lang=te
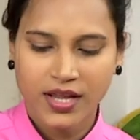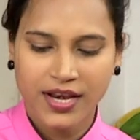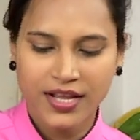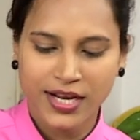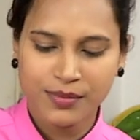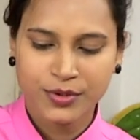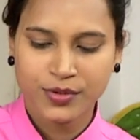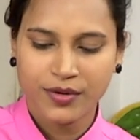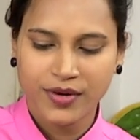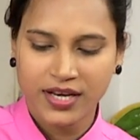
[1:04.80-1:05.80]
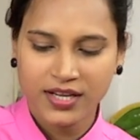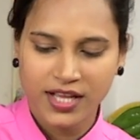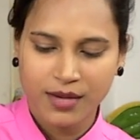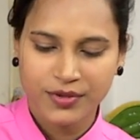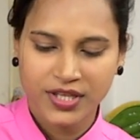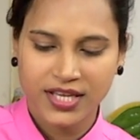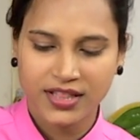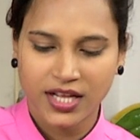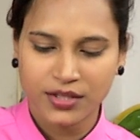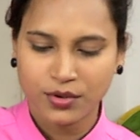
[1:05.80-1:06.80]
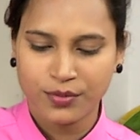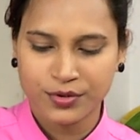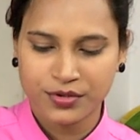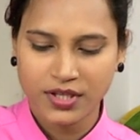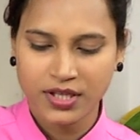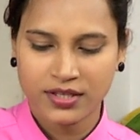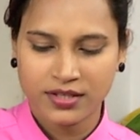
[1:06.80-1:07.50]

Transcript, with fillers: కానీ కలుపుతూనే ఉండాలి లేకపోతే కింద అతుక్కుపోతుంది